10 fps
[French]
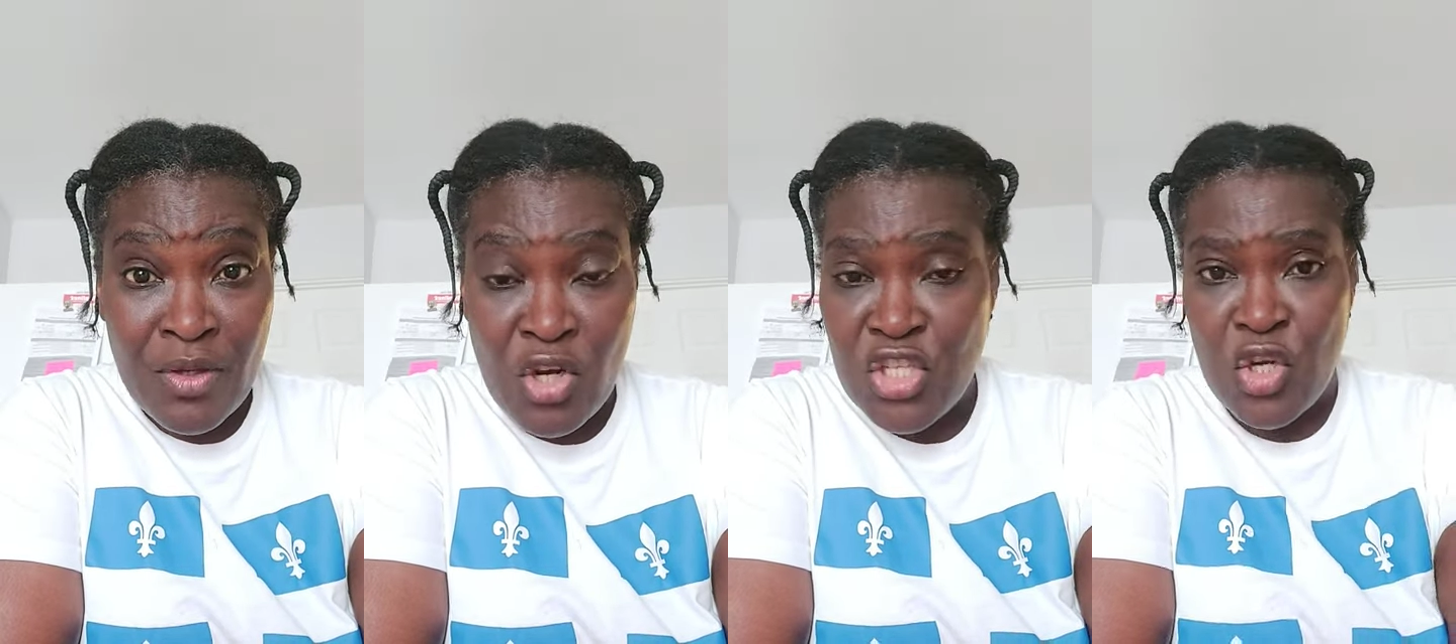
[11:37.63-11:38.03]

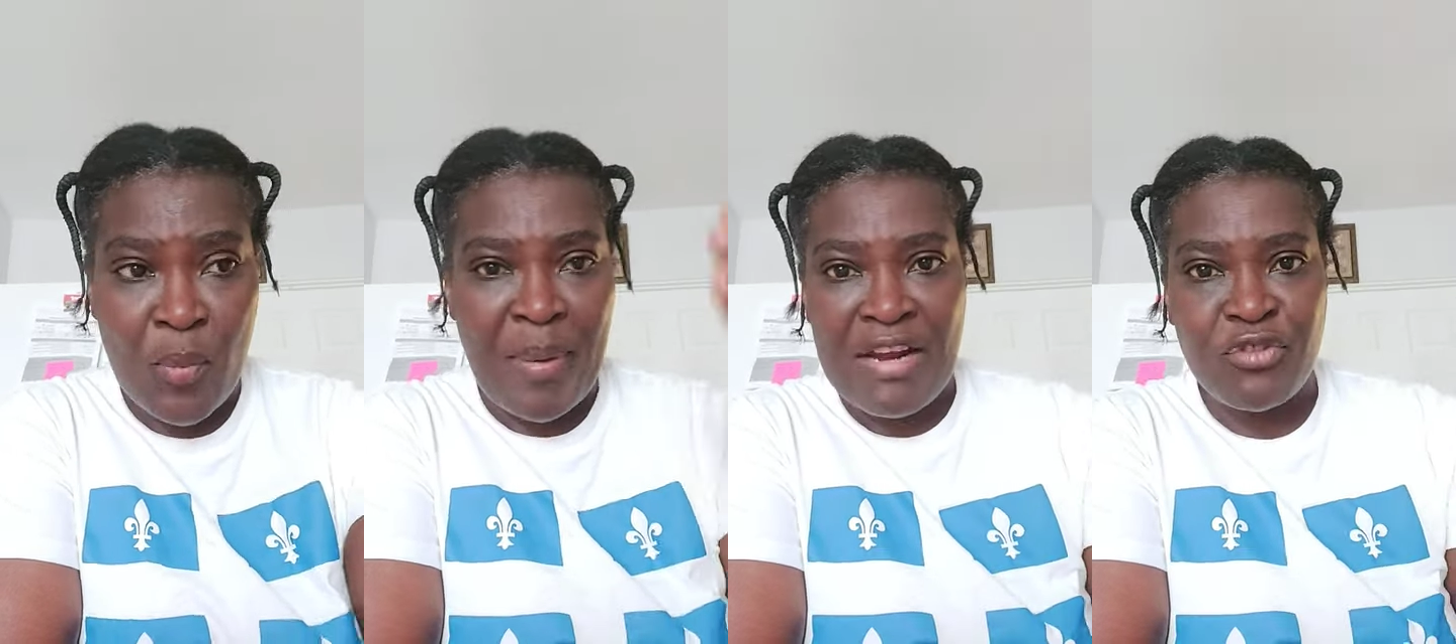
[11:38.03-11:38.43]
Lorsqu'on
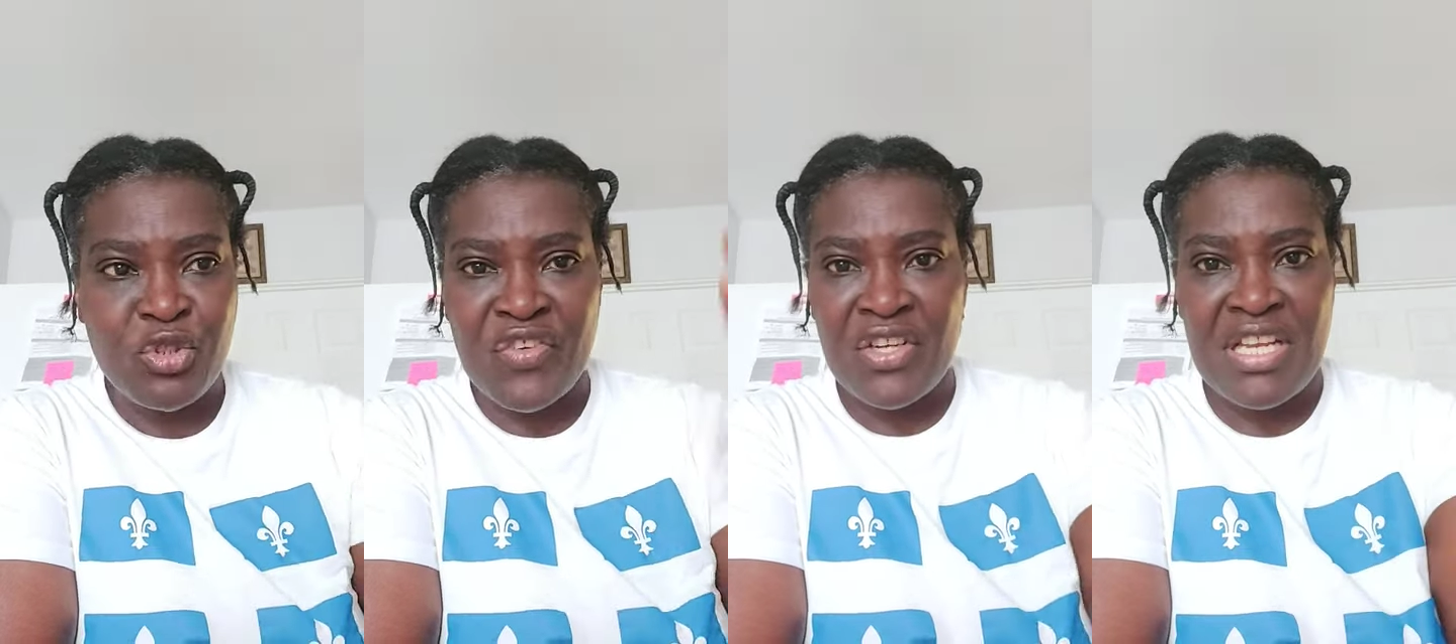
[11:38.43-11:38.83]
parle, vous
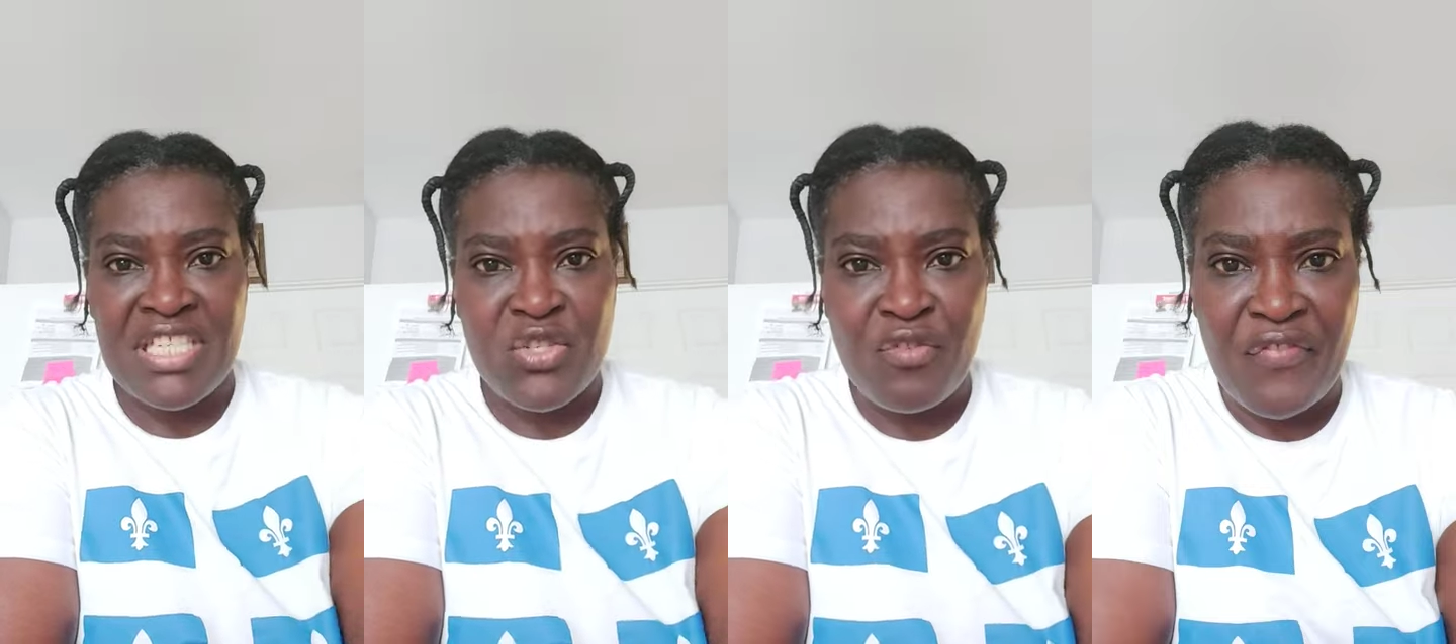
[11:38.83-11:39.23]
trouvez que les
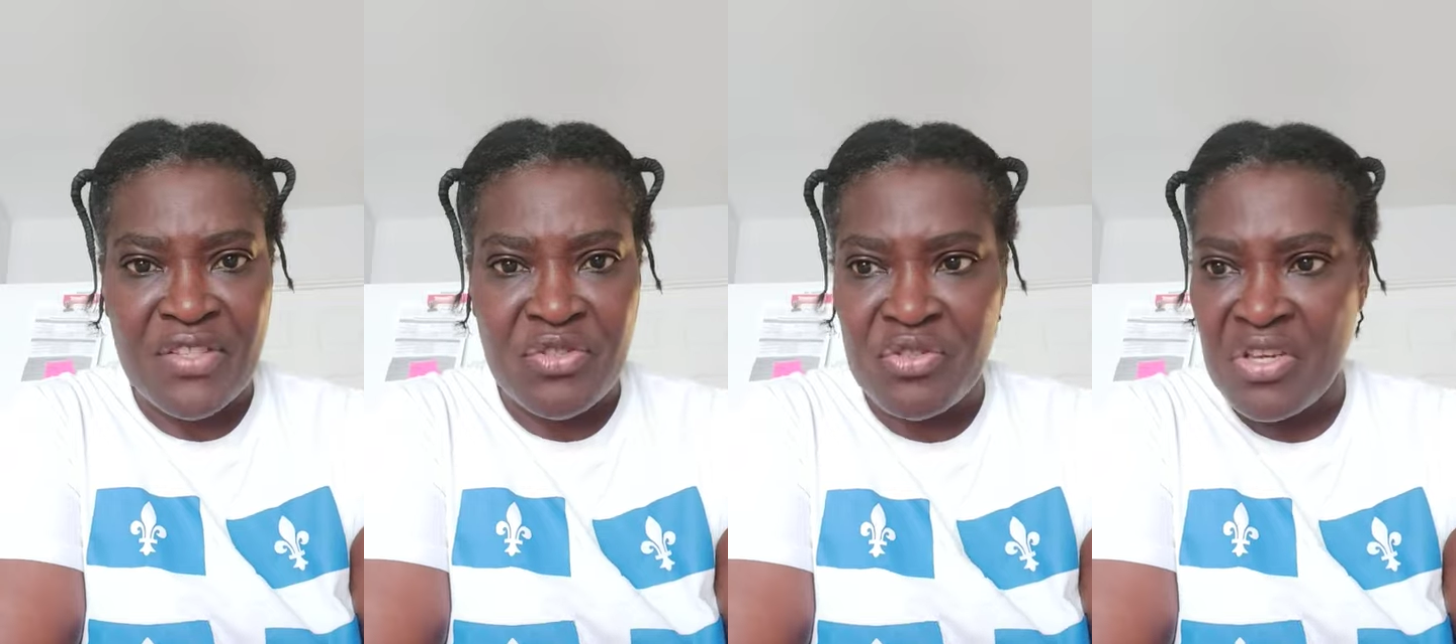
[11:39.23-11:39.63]
gens sont
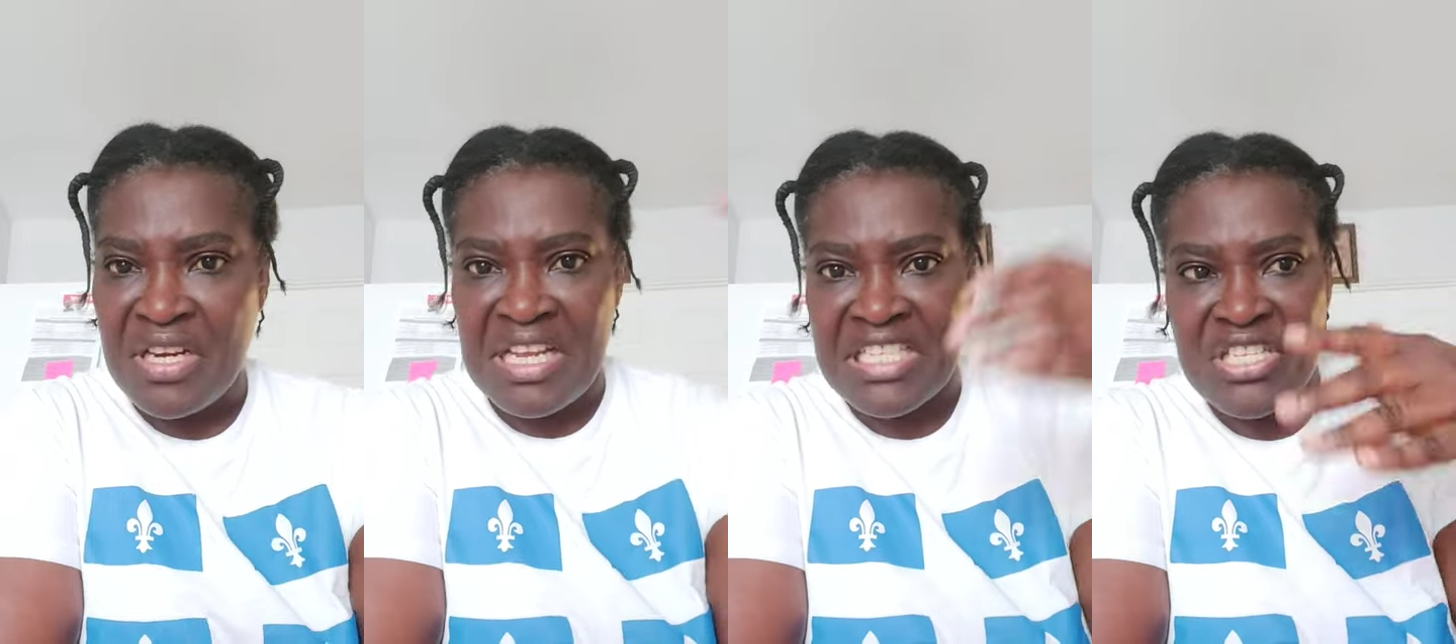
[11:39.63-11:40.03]
vendus,
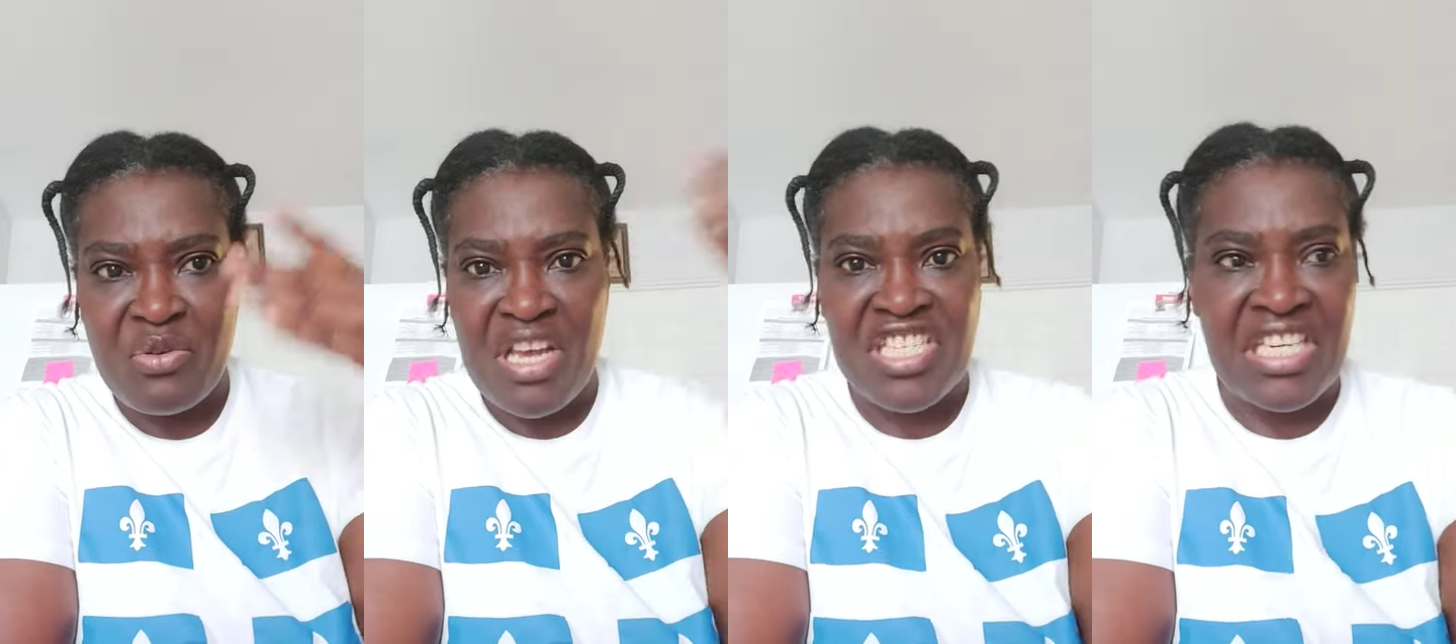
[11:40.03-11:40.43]
les gens
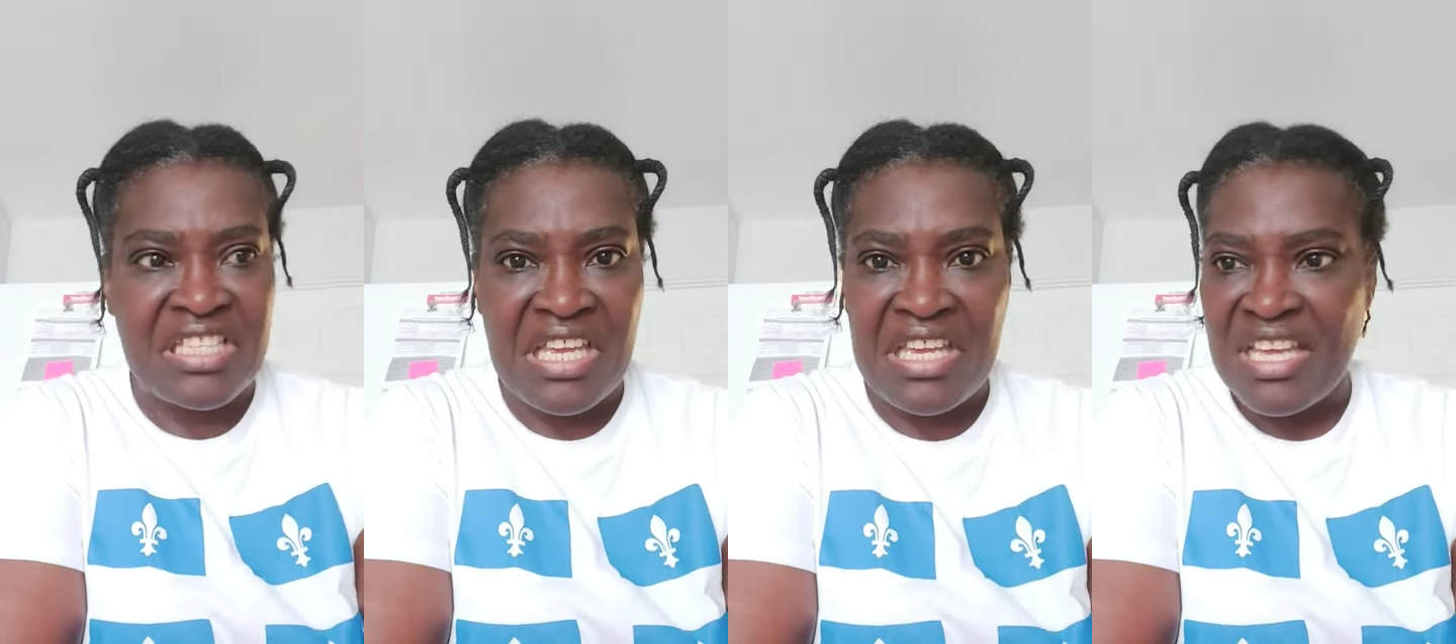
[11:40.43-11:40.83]
sont
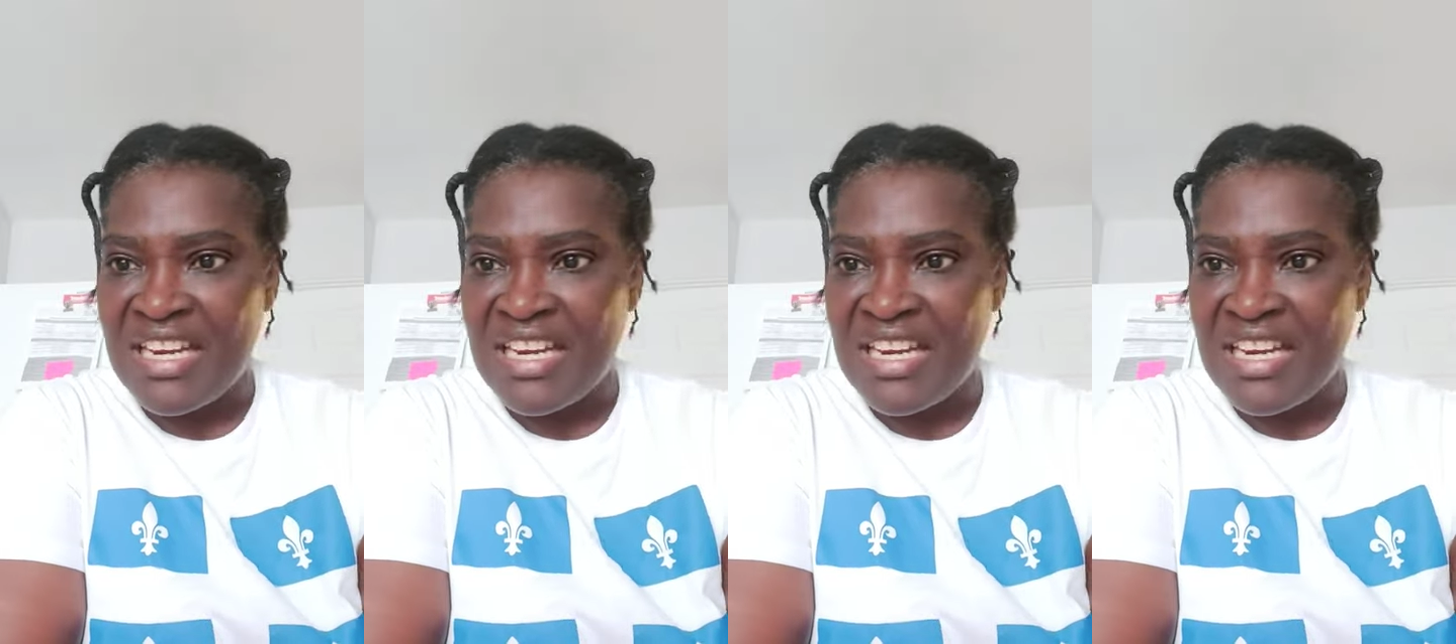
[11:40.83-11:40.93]
achetés,